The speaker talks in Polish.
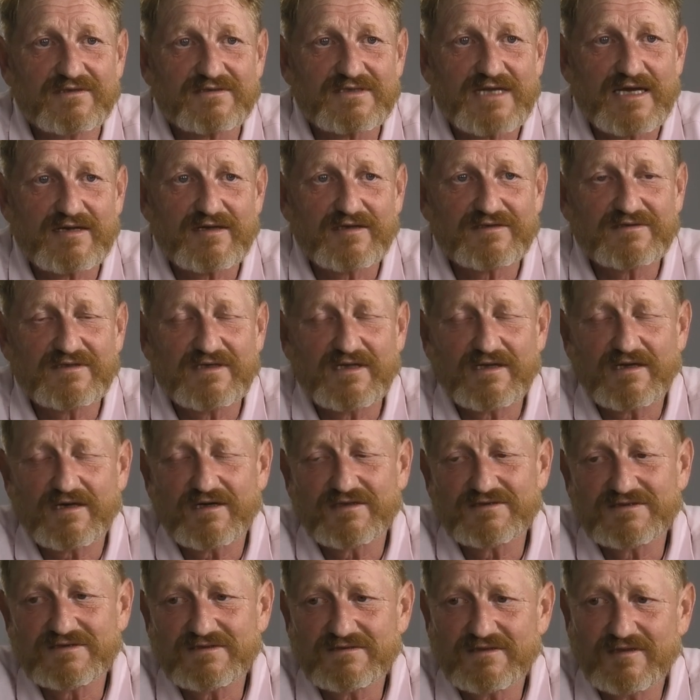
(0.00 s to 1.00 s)
Tam nas nie
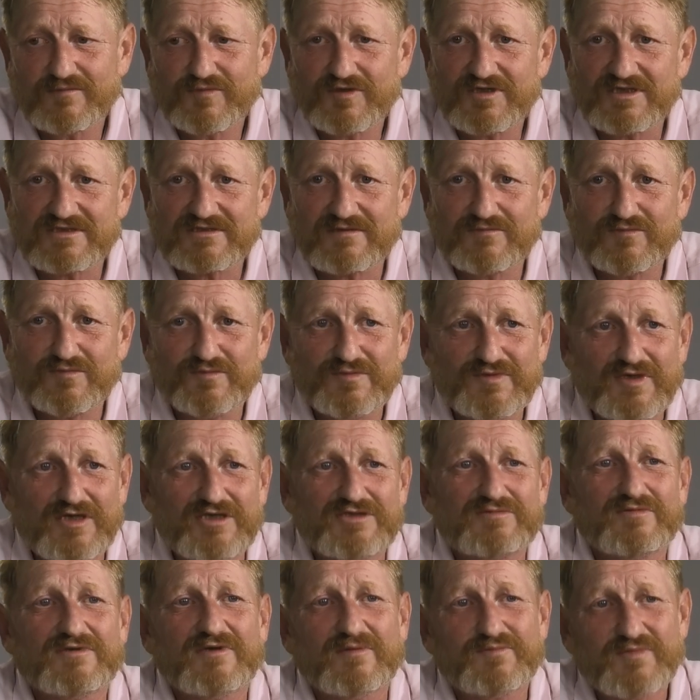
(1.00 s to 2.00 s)
dochodziła bo jeszcze
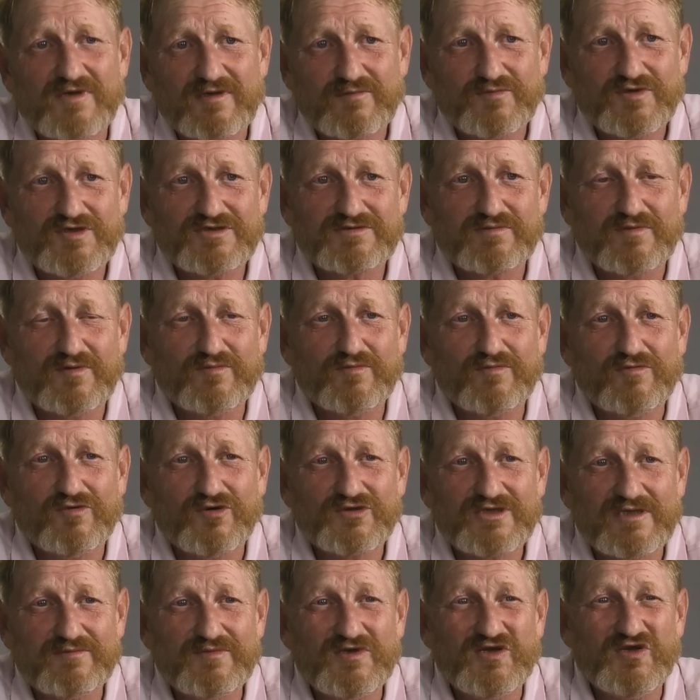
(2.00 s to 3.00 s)
mieliśmy, dopiero byliśmy
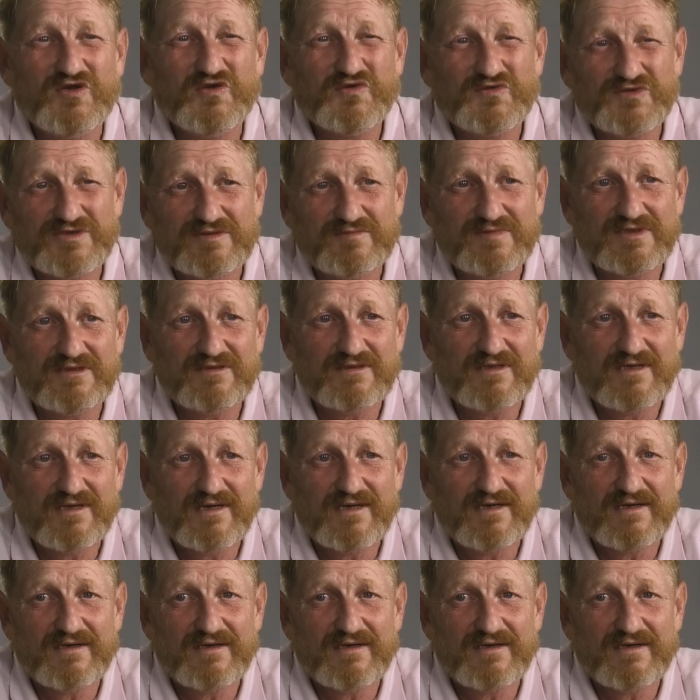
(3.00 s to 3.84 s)
młodymi ludźmi,